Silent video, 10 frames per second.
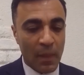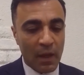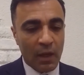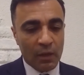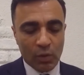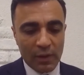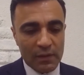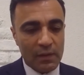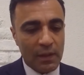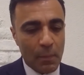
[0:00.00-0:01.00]

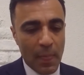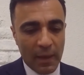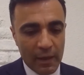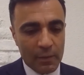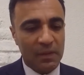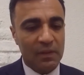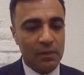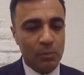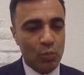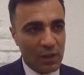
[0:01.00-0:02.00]
Dolayısıyla eğer biz
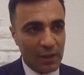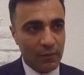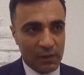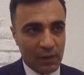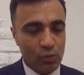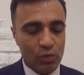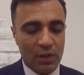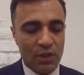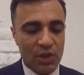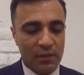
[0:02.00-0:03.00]
mükellef isek Türkiye
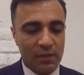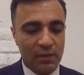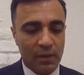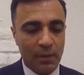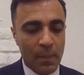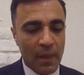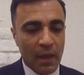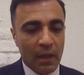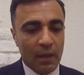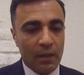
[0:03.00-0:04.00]
içerisinde
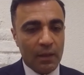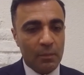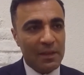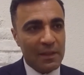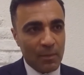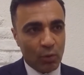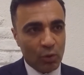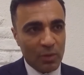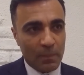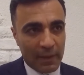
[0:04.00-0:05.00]
e, bildirime konu
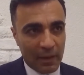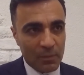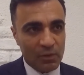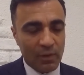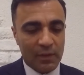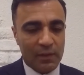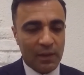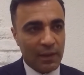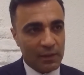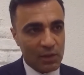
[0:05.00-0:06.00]
bir paramız var ise
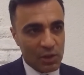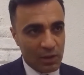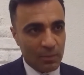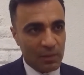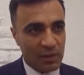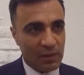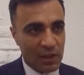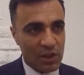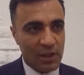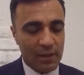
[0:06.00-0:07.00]
kayıt dışılığımızı
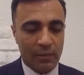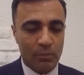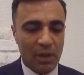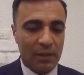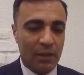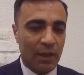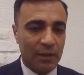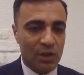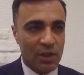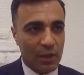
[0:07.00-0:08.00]
teşkil eden ya da kayıt
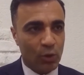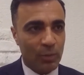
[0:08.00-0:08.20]
dışı ekonomiden